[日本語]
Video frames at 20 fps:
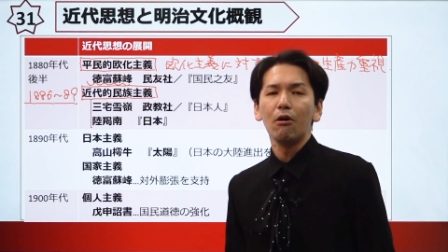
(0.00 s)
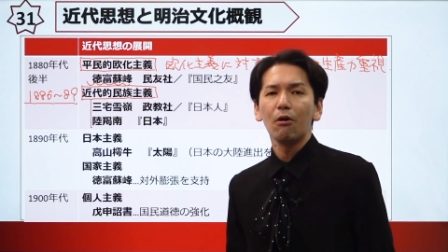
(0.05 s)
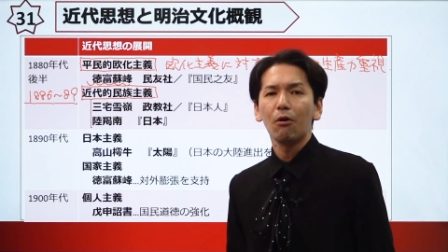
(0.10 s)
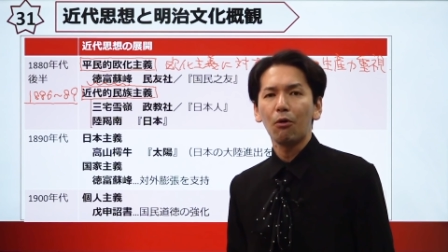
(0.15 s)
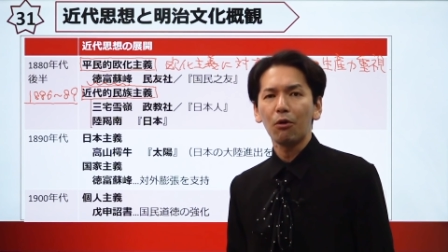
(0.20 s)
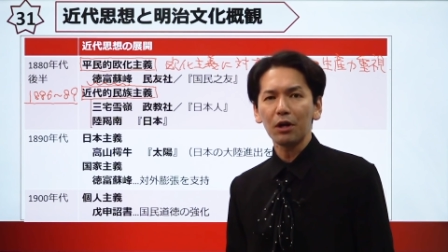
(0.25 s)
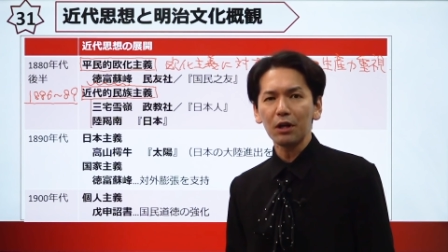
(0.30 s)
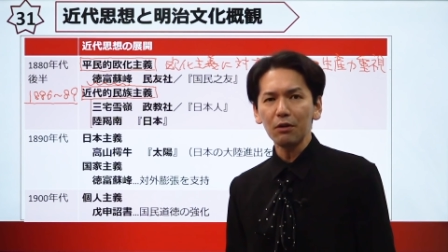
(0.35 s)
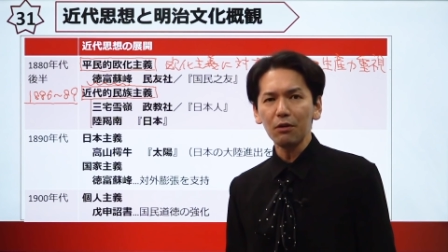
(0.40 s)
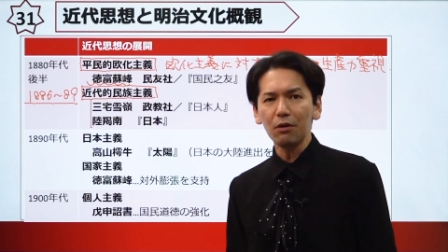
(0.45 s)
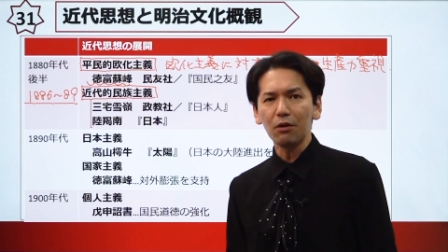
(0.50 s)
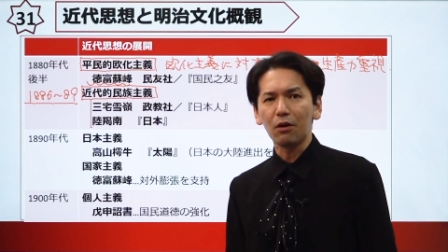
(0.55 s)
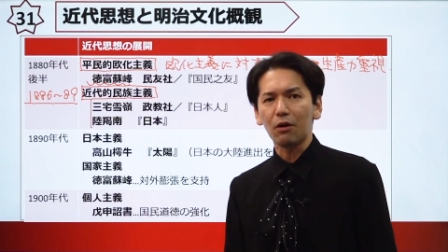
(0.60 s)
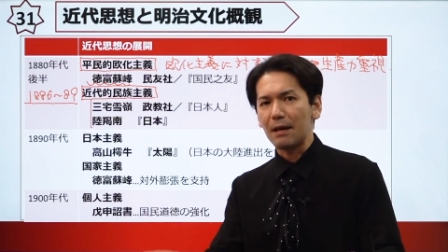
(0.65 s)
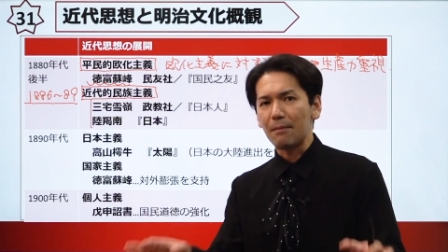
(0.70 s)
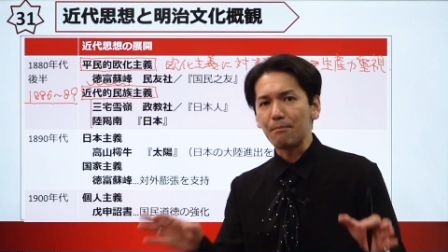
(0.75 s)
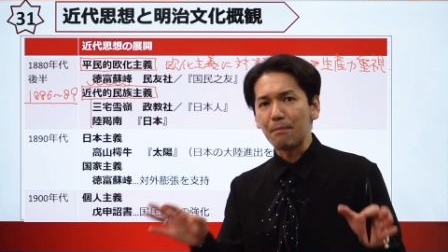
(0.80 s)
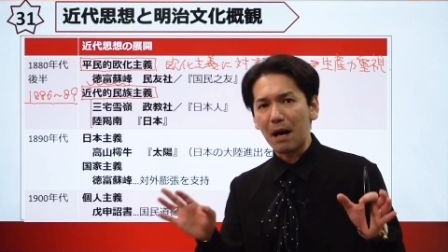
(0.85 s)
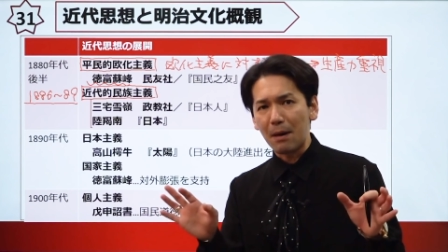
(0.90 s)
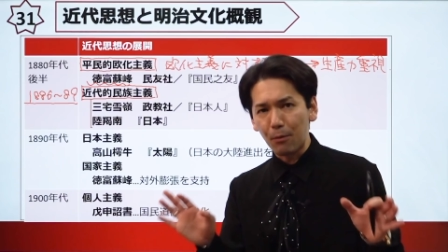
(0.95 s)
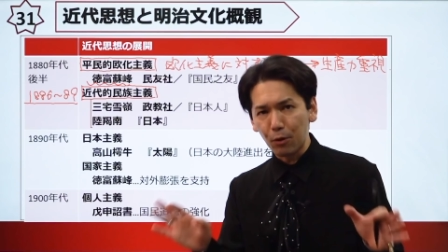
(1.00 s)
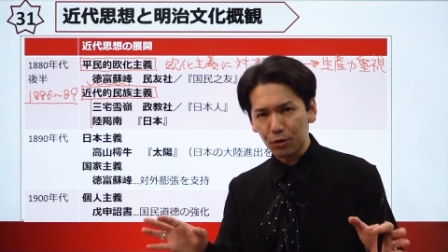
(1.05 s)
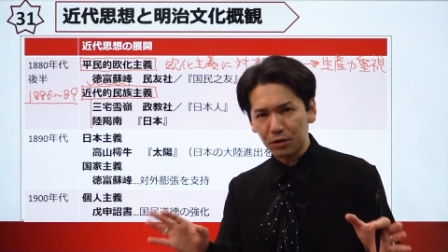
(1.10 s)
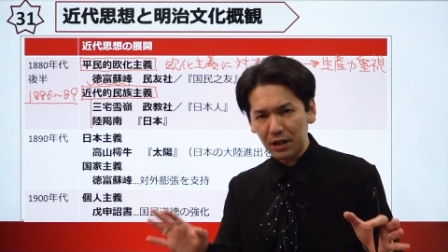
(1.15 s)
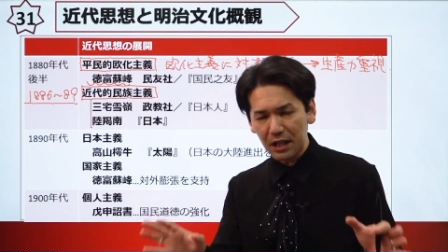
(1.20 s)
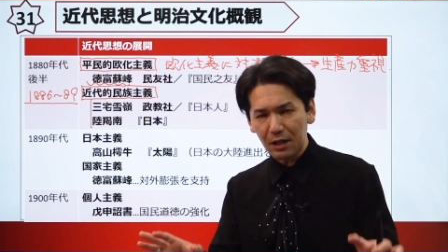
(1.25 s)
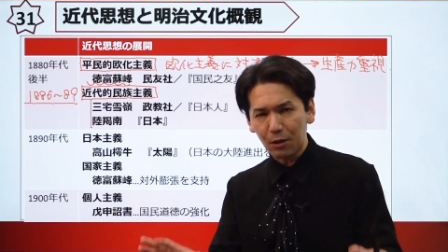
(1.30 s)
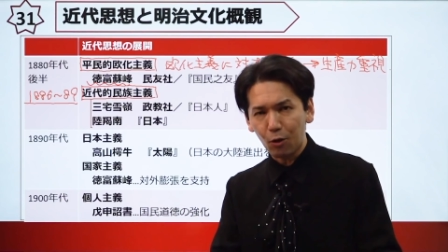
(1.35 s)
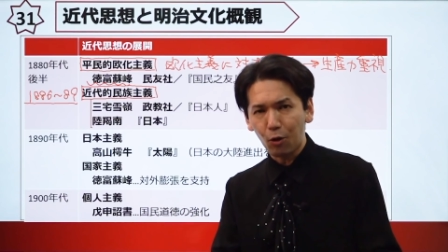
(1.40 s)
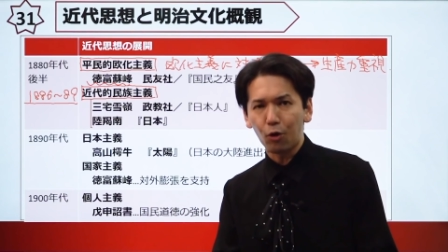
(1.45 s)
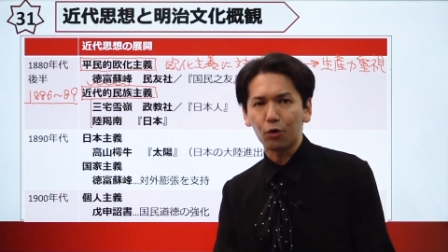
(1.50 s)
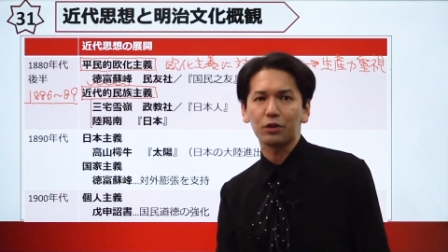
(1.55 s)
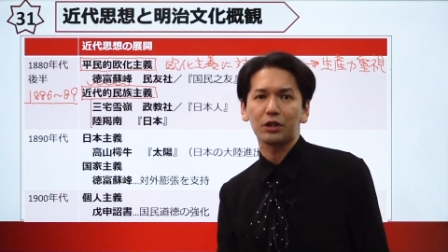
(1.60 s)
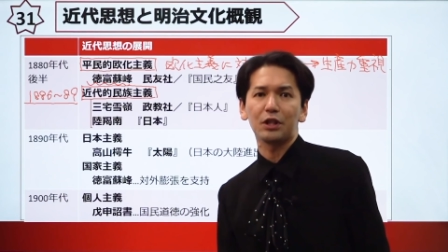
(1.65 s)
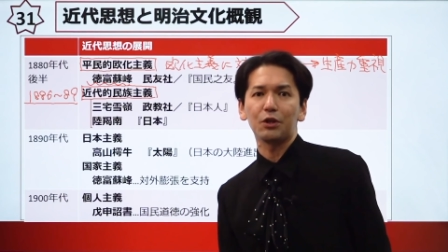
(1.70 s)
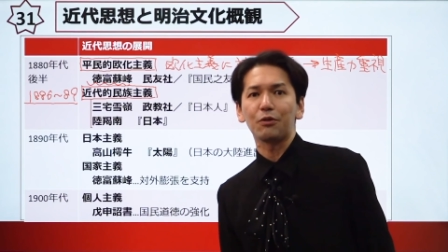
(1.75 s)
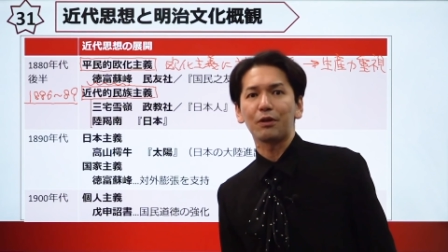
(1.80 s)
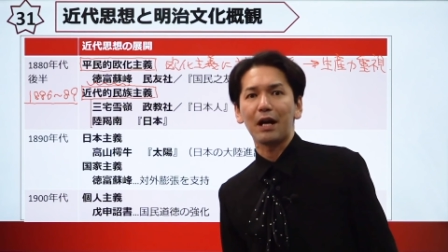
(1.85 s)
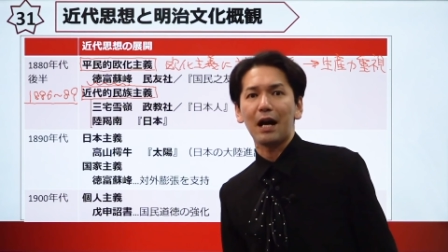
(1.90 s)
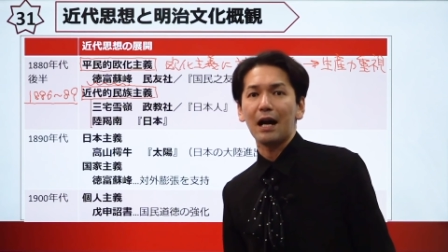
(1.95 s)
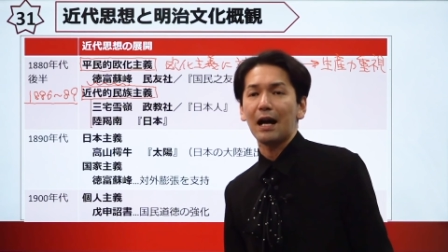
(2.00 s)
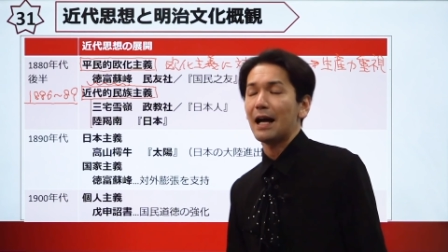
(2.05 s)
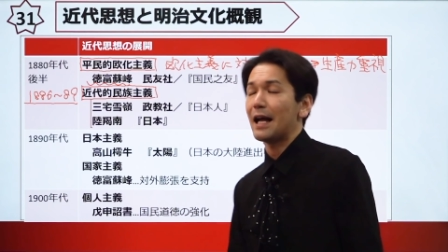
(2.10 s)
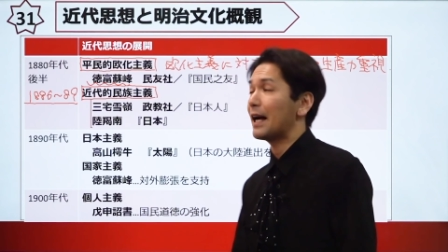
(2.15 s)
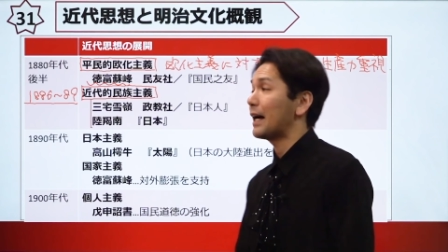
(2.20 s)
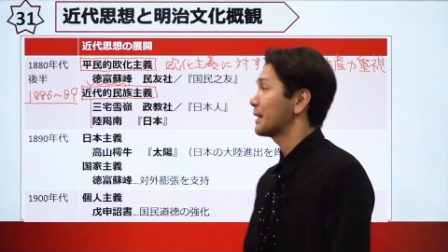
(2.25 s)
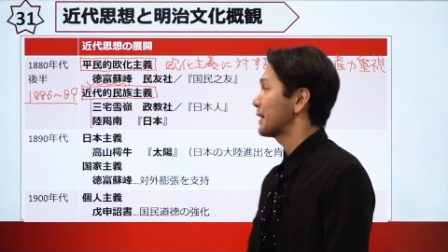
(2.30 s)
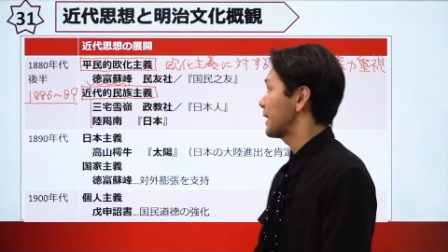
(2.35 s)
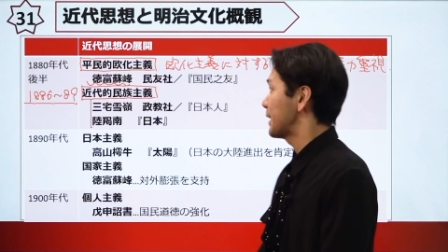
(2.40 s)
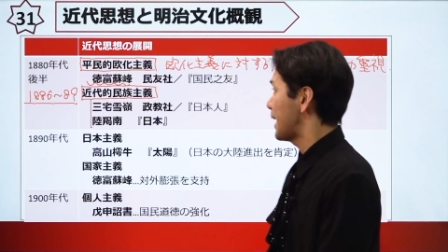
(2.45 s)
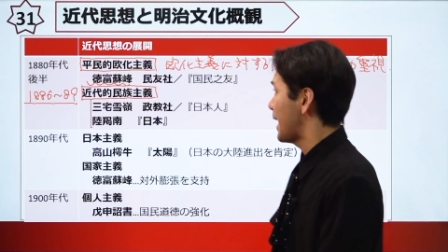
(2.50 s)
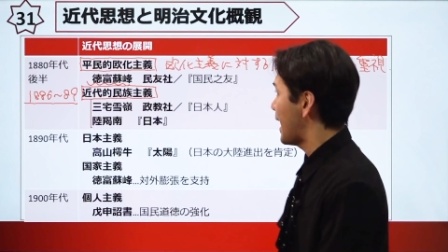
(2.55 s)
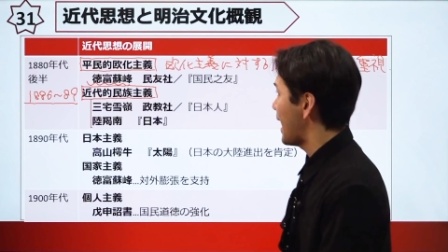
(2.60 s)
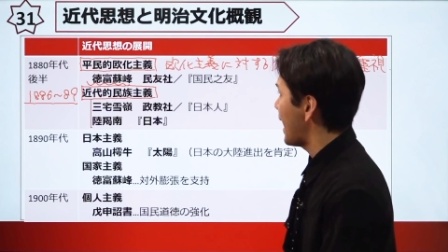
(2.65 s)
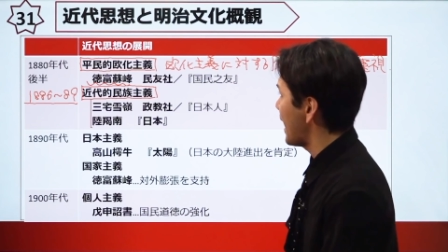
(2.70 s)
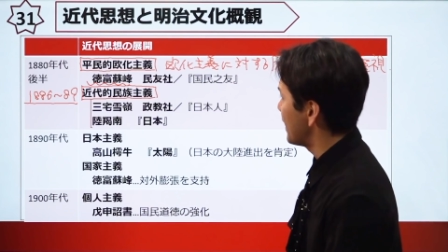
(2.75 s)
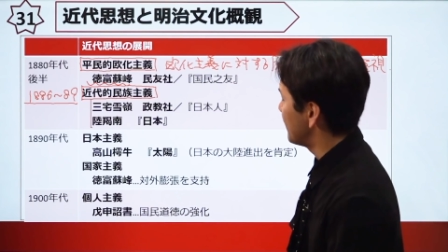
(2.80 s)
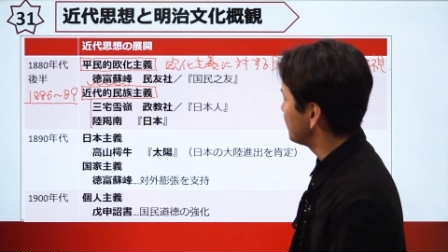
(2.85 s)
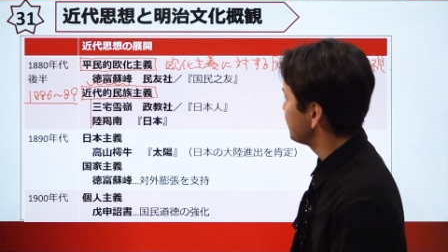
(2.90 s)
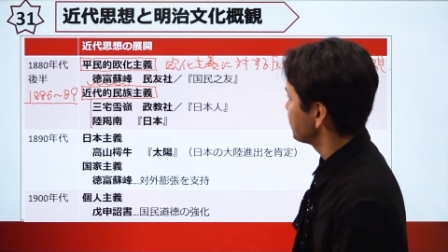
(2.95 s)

これを守っていこうっていう考え方で、